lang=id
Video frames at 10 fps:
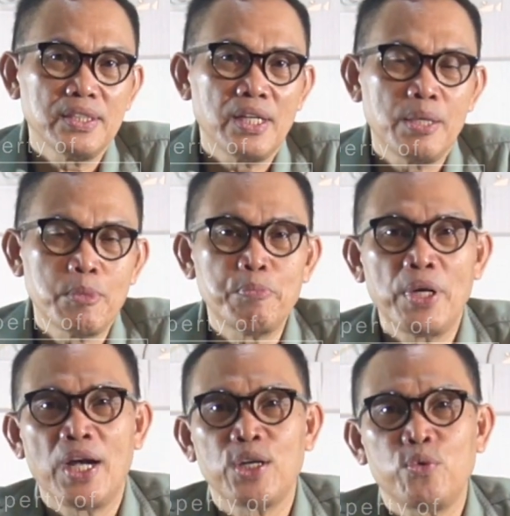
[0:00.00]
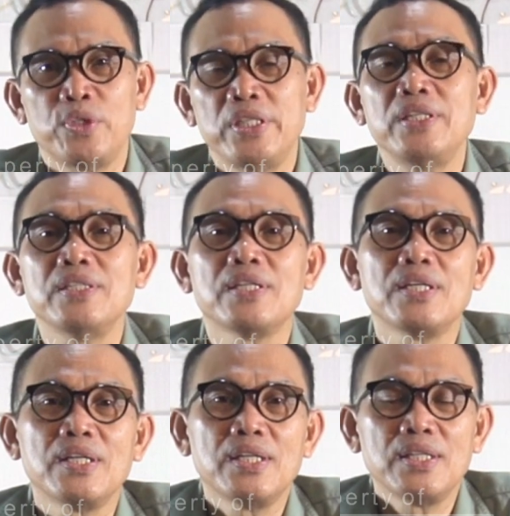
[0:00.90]
dan mempengaruhi
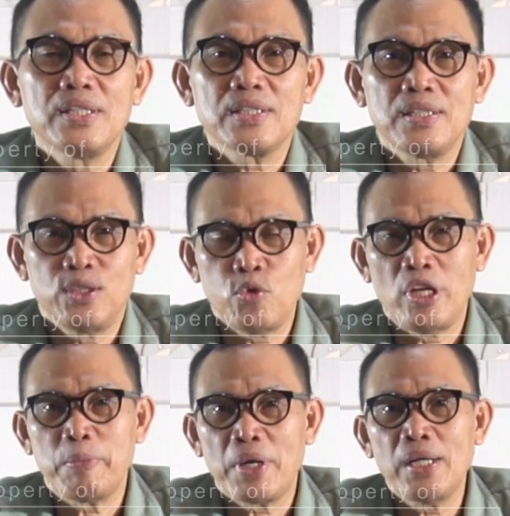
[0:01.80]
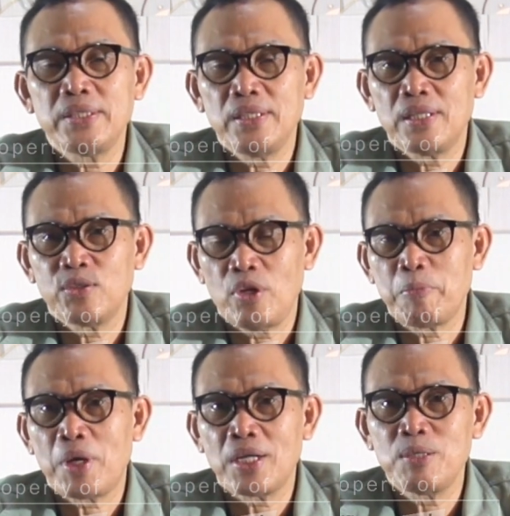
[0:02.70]
ketua MK sehingga
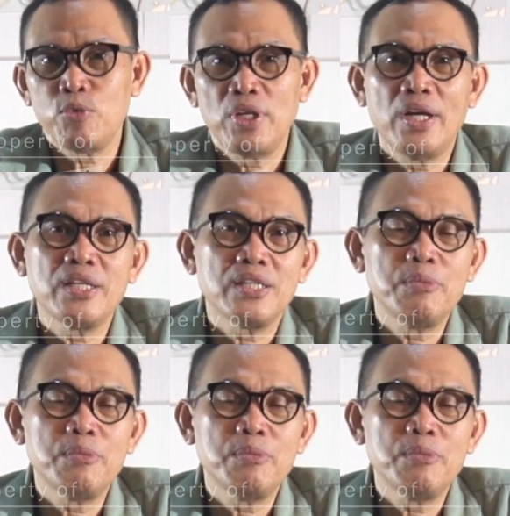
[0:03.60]
ketua MK kemudian